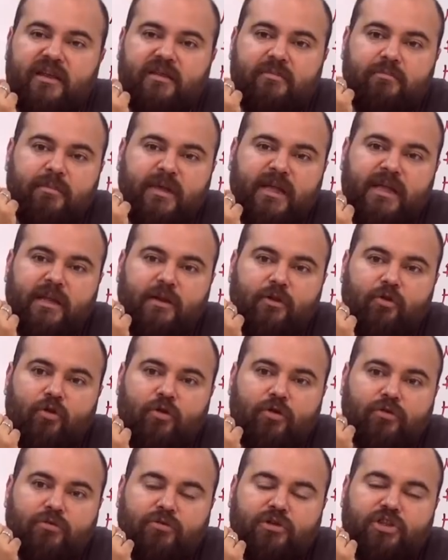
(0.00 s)

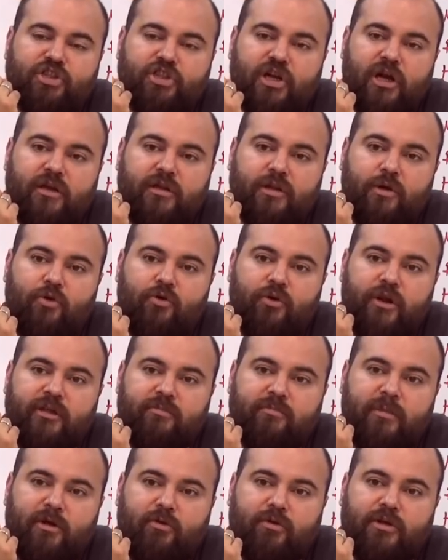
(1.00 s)
milyon dışarıda
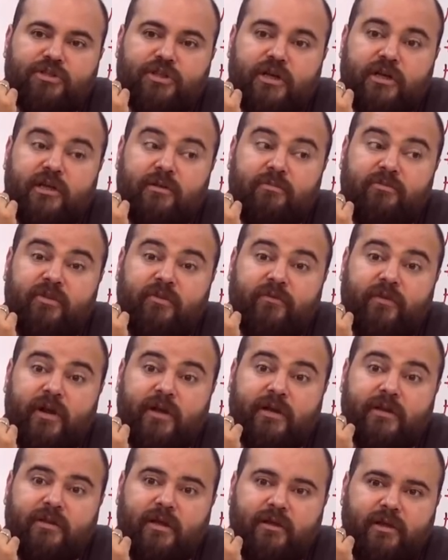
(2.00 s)
öğretmen olacak. Kimse
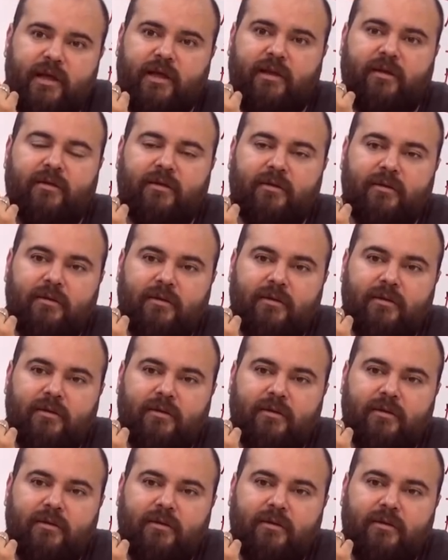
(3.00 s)
farkında değil.